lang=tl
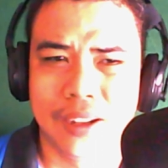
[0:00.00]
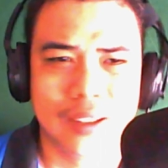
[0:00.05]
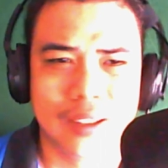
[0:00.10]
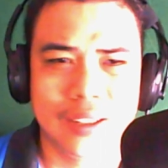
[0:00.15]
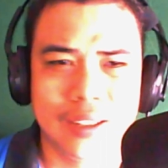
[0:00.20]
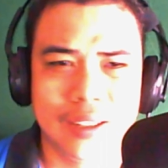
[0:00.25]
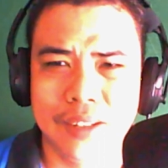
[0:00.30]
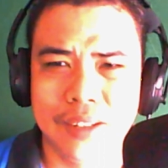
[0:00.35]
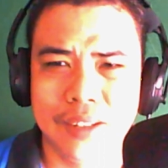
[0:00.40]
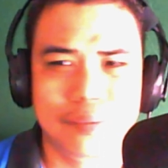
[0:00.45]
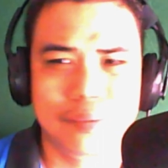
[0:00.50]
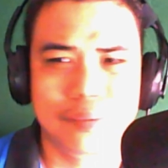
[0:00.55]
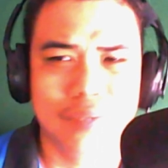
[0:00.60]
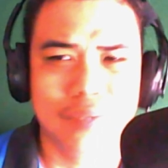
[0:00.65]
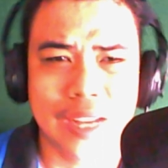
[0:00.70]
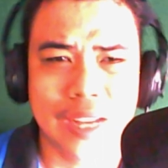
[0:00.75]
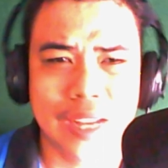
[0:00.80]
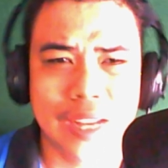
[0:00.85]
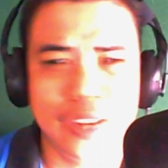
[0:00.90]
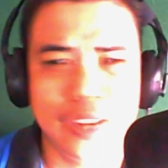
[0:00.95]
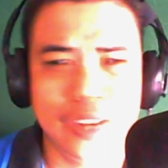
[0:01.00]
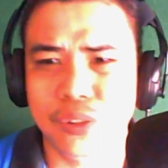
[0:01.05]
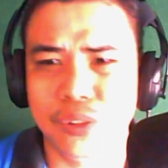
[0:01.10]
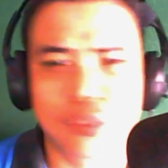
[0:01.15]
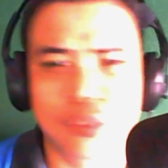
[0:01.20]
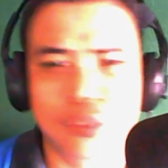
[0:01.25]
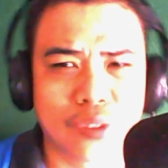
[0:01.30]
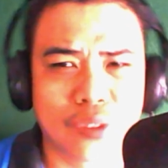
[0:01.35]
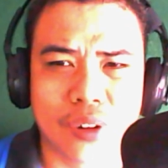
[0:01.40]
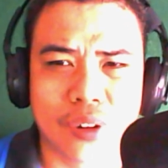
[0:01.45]
ng ganitong
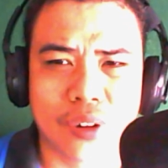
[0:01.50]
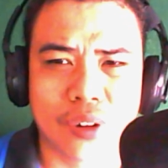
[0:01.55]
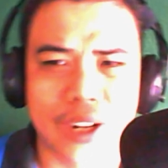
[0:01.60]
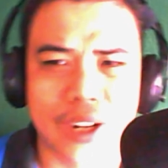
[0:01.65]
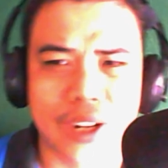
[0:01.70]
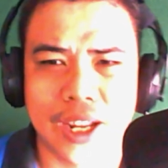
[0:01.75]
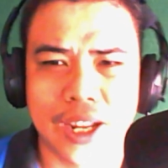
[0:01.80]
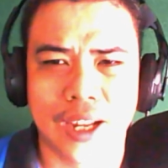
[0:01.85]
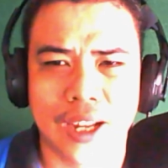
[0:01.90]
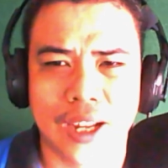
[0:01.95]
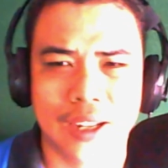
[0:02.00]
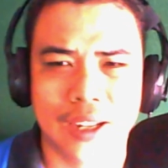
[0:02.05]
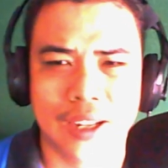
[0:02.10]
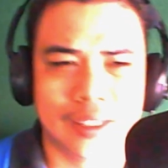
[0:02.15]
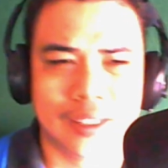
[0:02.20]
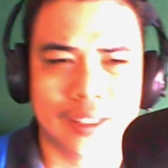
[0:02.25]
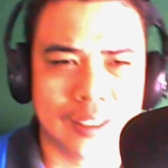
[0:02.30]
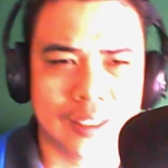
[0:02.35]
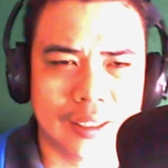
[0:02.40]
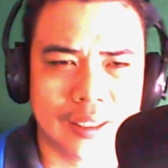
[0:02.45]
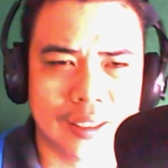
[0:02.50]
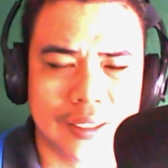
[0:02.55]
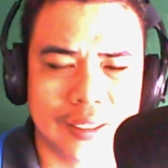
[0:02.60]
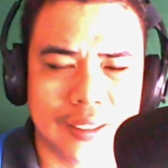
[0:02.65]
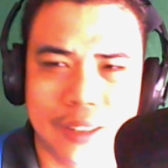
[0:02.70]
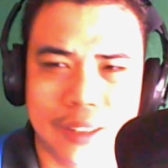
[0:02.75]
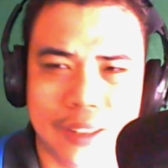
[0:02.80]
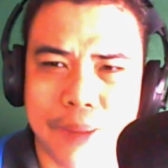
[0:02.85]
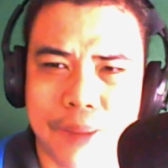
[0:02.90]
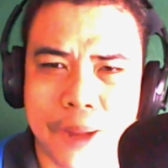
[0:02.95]
storya.
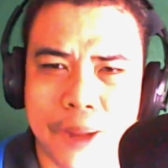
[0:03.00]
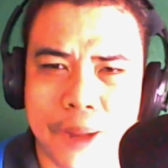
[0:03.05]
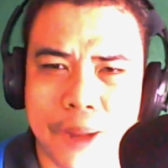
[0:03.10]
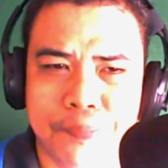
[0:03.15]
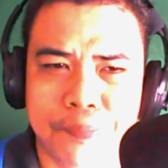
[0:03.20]
Di ba?